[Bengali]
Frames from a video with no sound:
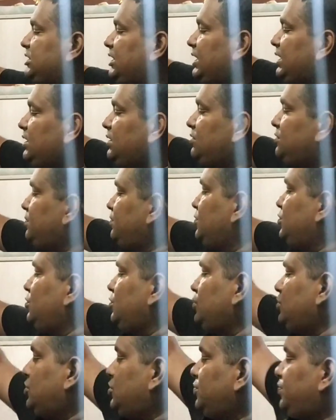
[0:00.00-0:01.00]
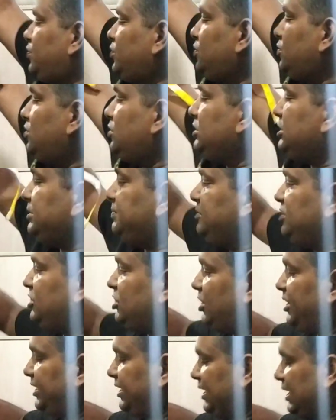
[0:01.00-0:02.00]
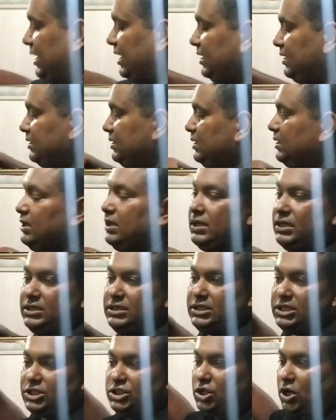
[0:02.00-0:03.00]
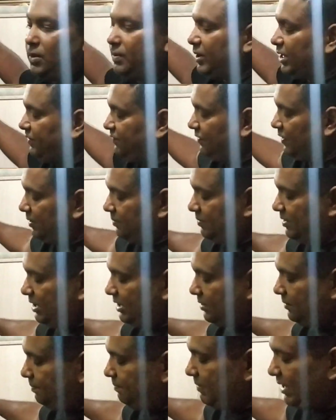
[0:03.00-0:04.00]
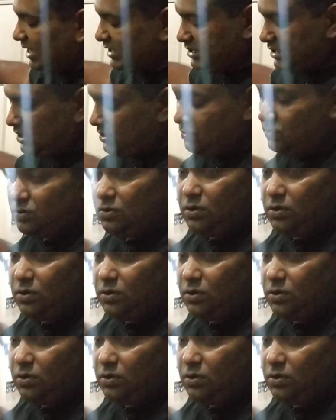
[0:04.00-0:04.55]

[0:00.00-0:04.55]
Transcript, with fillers: সেখানে খুব গুরুত্বপূর্ণ যে বিষয়টা যে সবাই ফেব্রিক বাঁচানো